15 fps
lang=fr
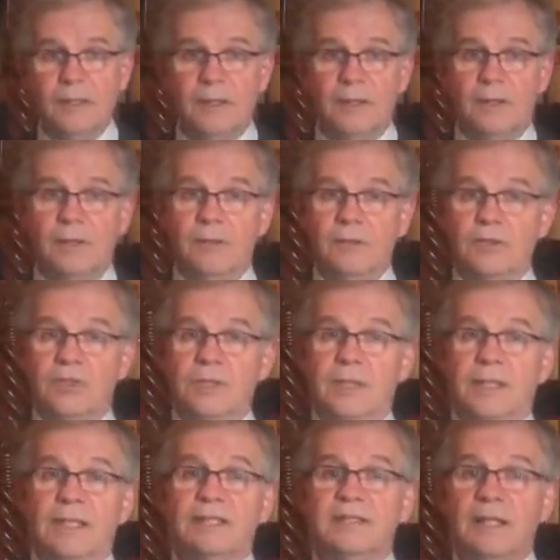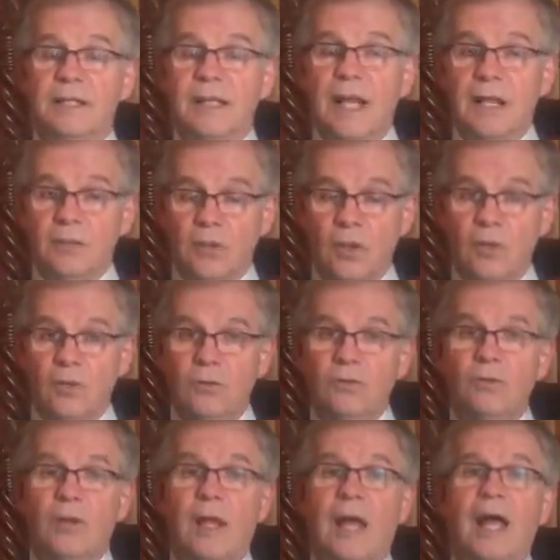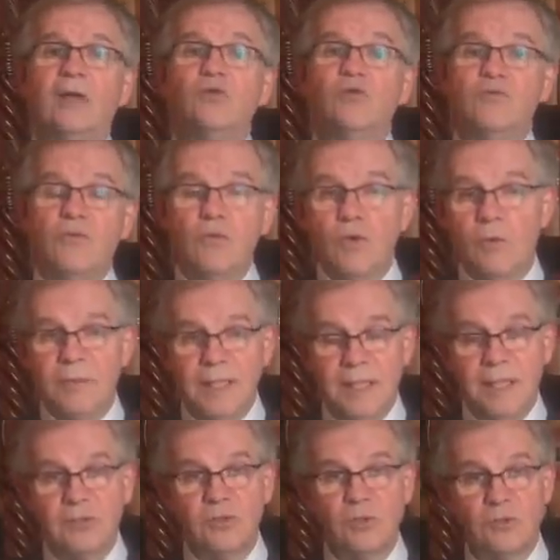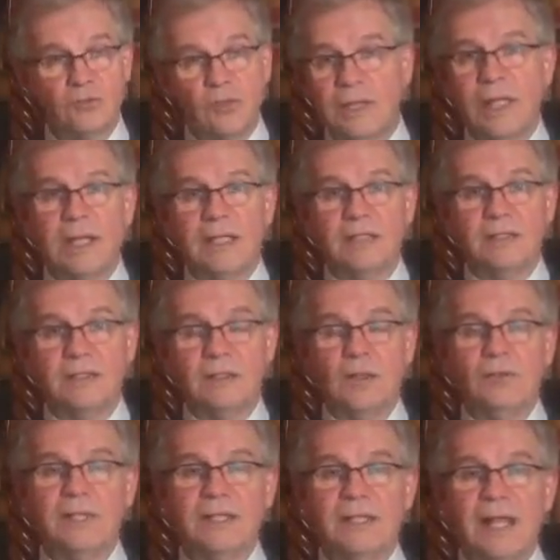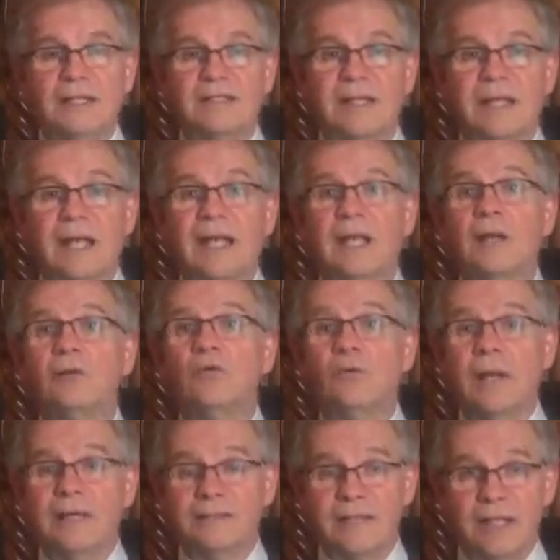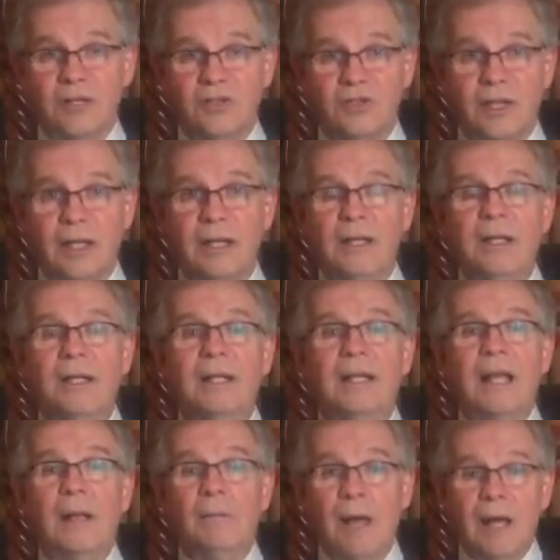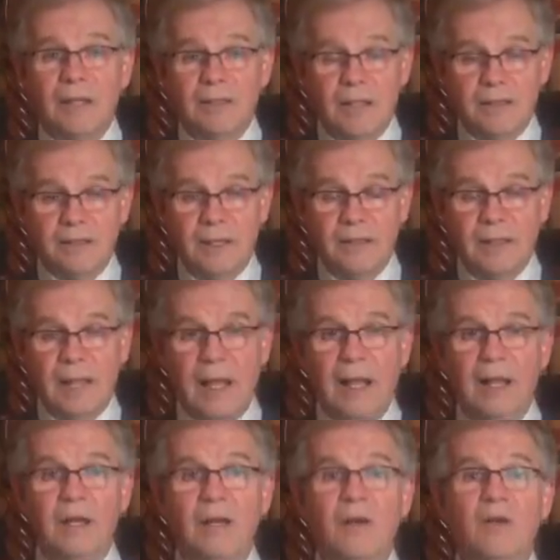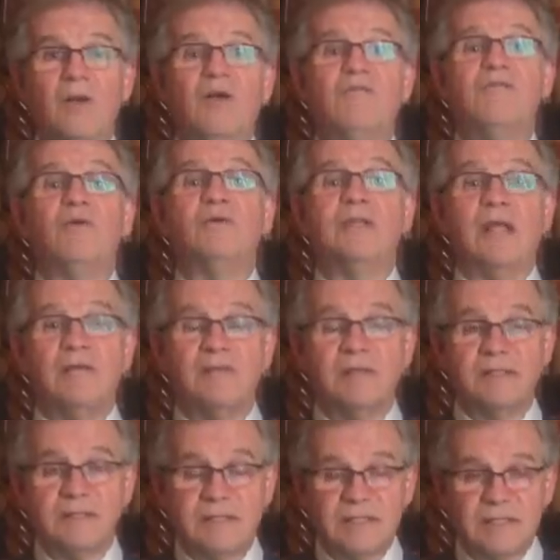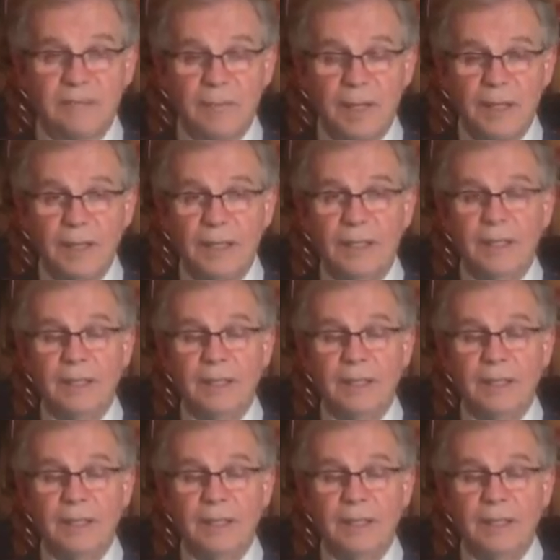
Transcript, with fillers: Euh, j'ai questionné, entre autres, à nouveau le ministre sur toute la question des terres agricoles au lac Saint-Jean, la Banque nationale, le fonds d'investissement.